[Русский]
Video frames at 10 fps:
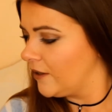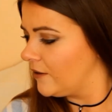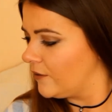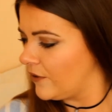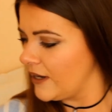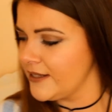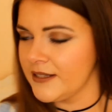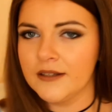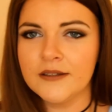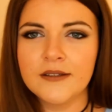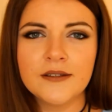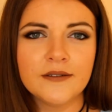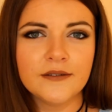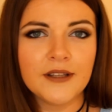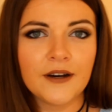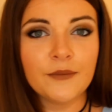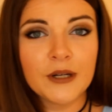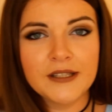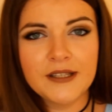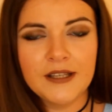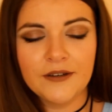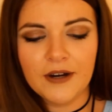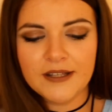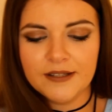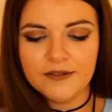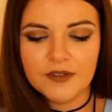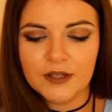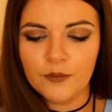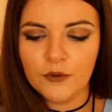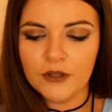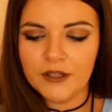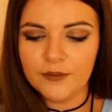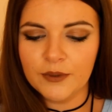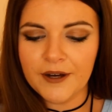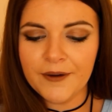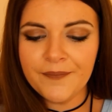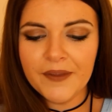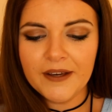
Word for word: Watsons, да, в магазине Ватсонс в была,